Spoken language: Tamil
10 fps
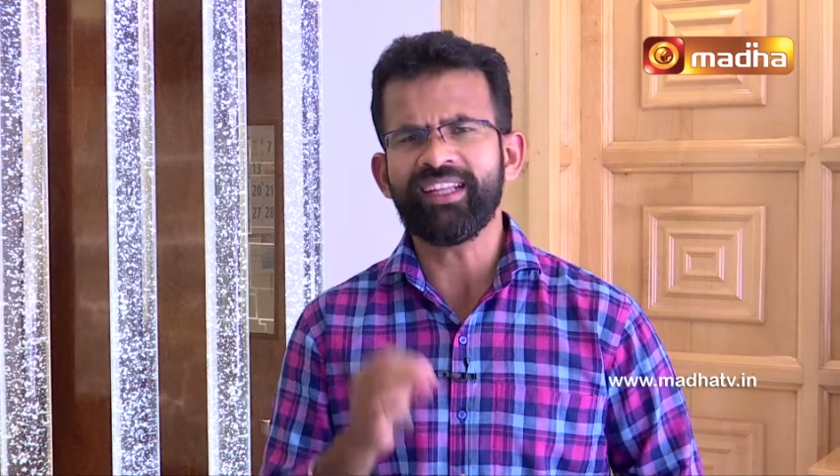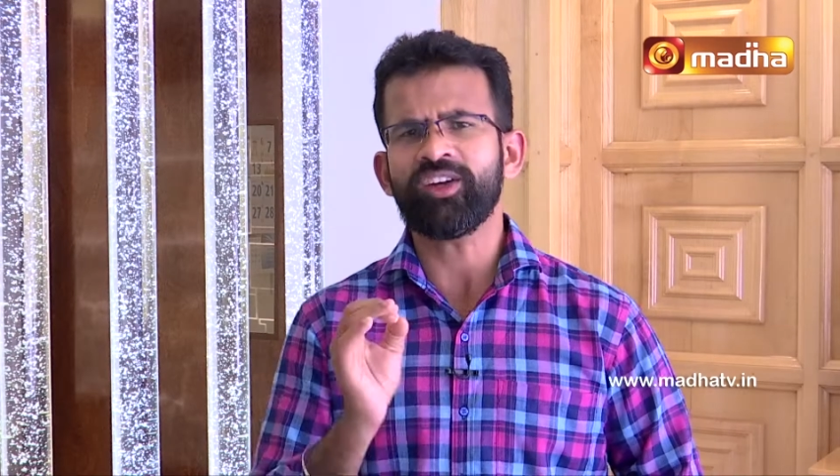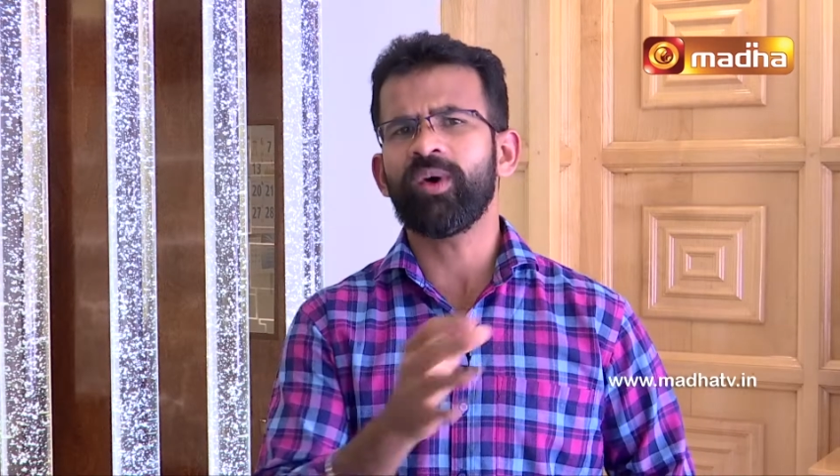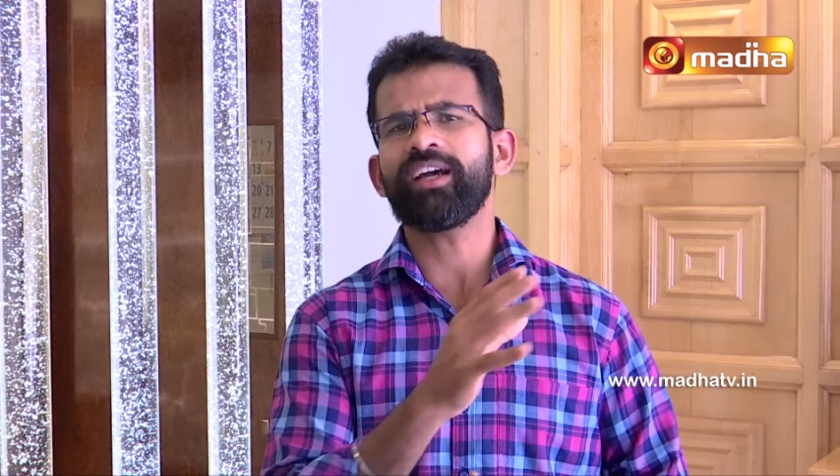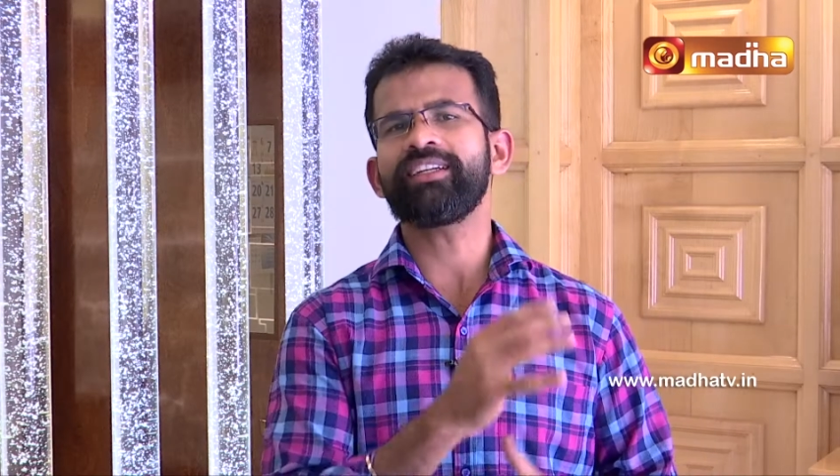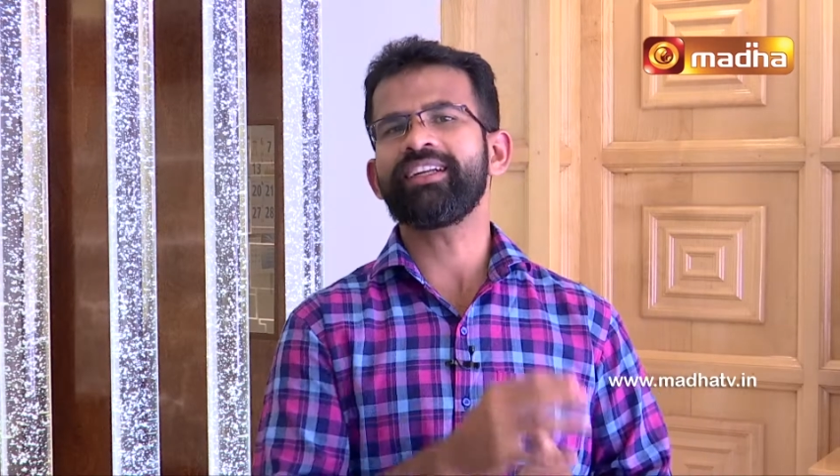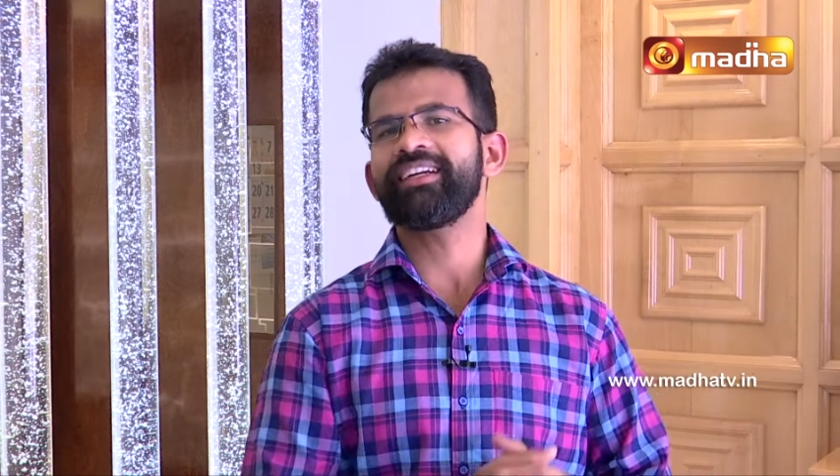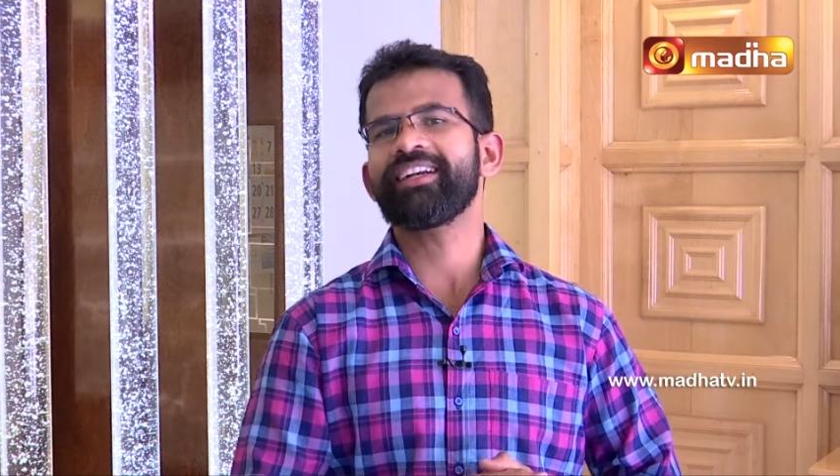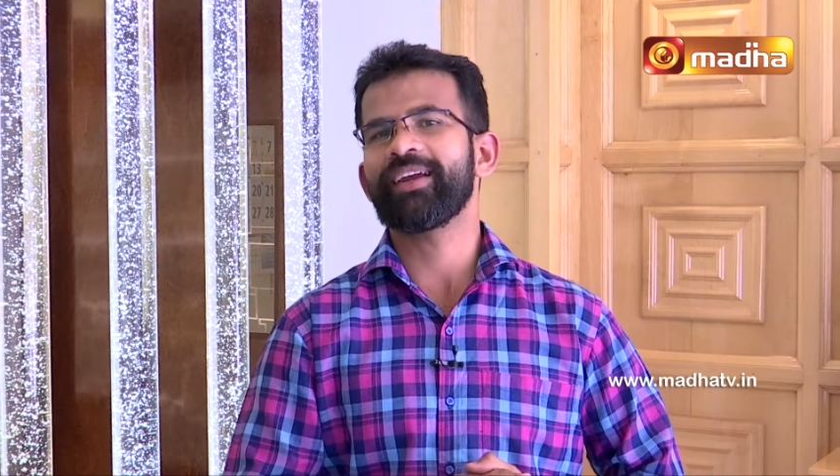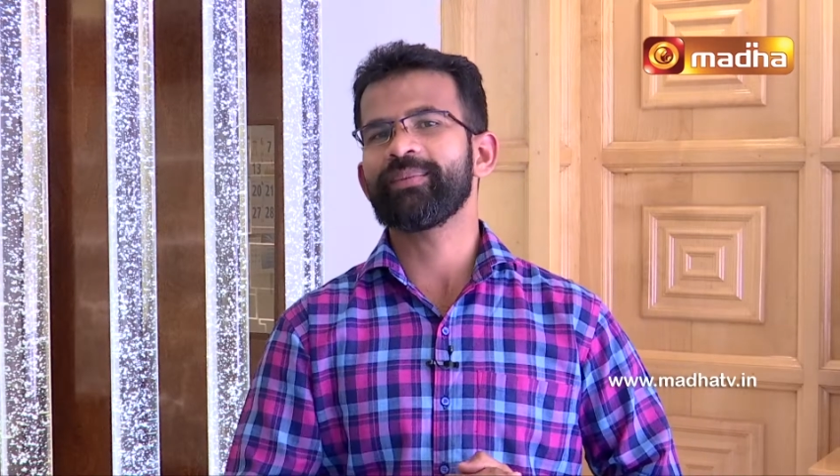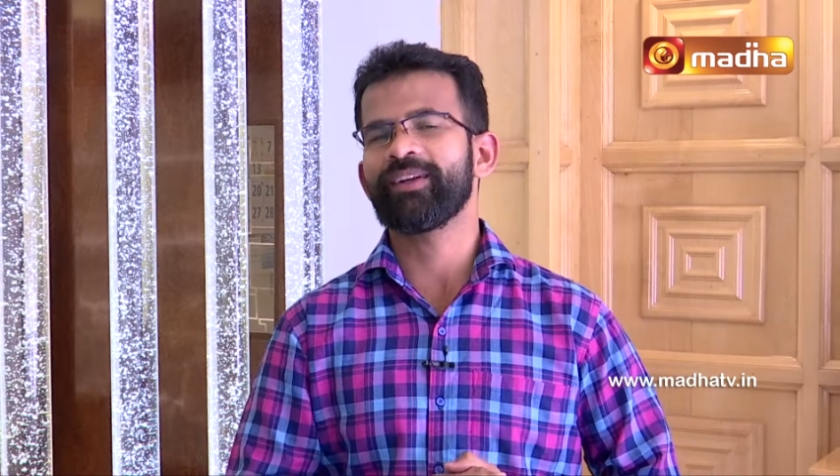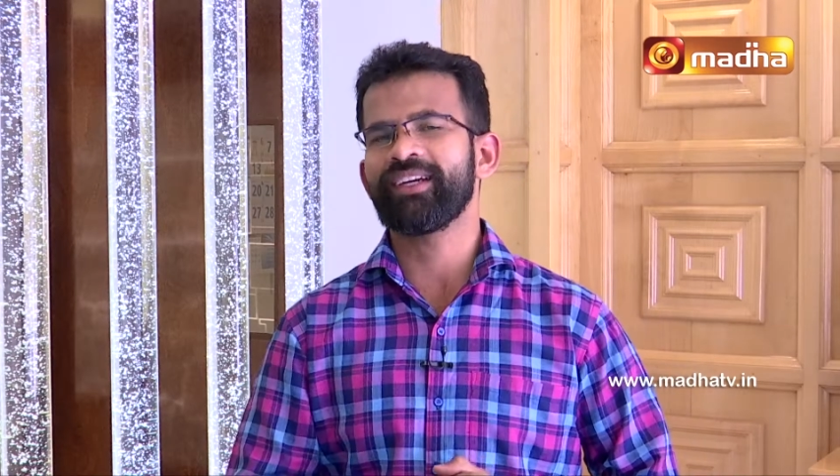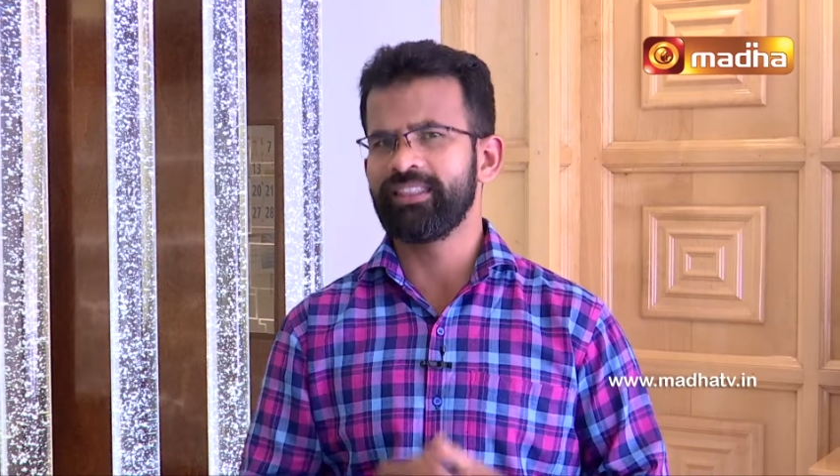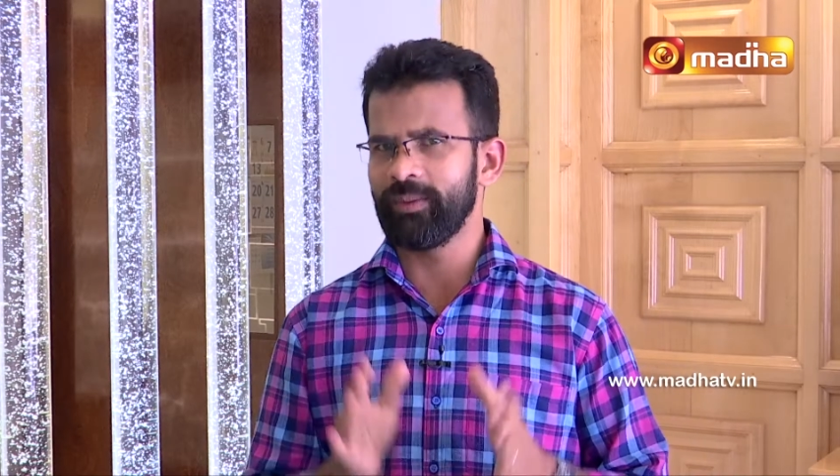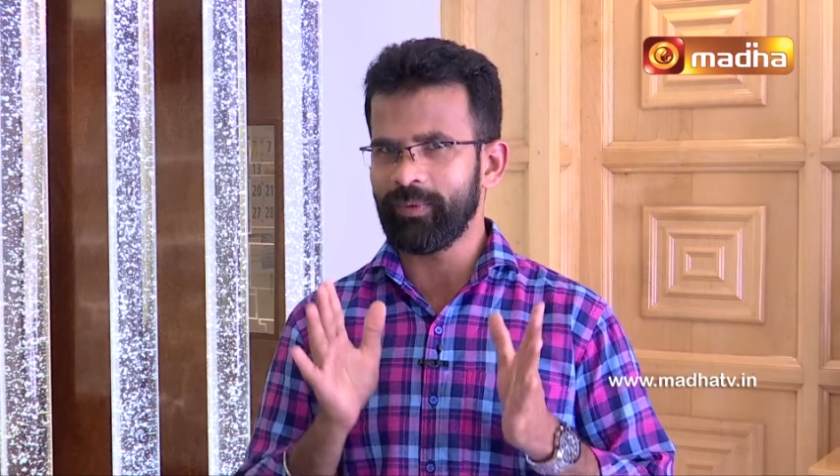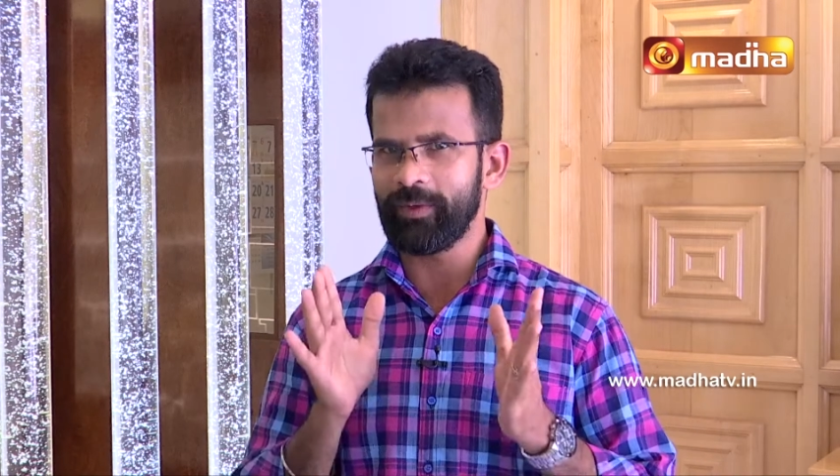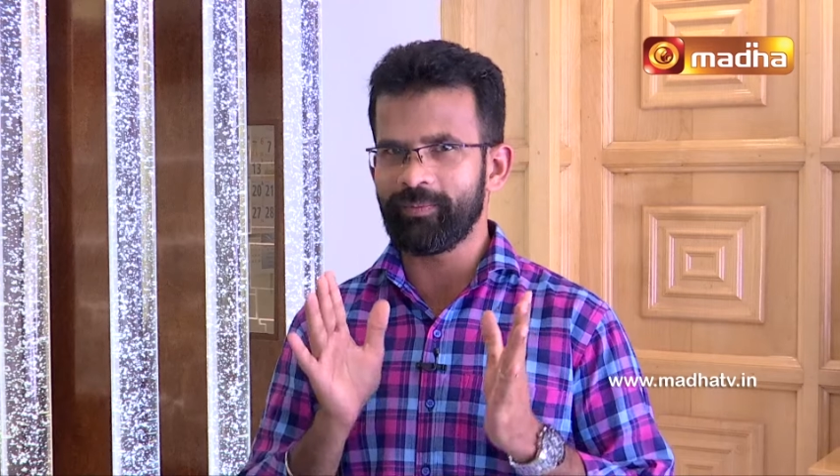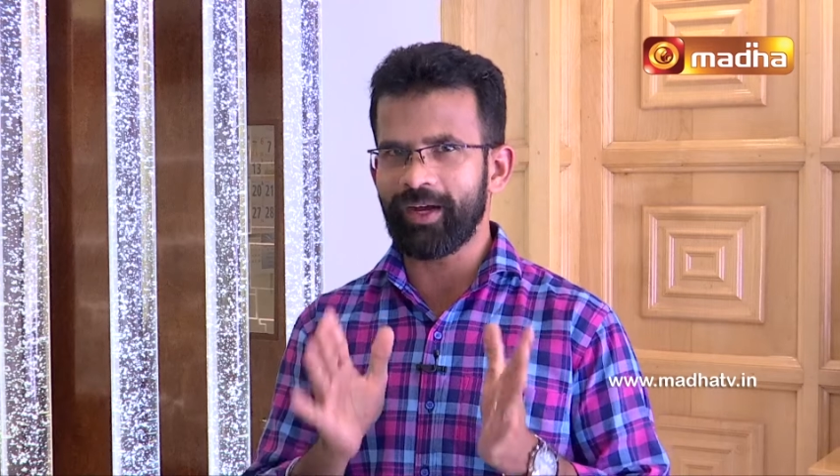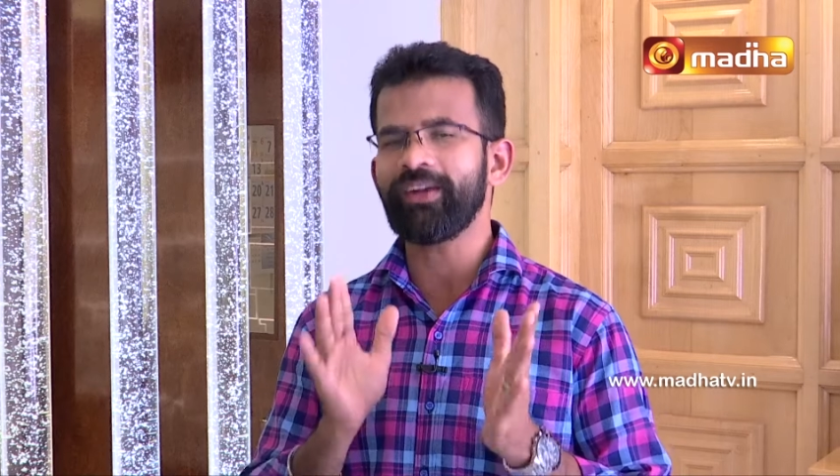இந்த குவாரண்டைன் டைமில் எப்படி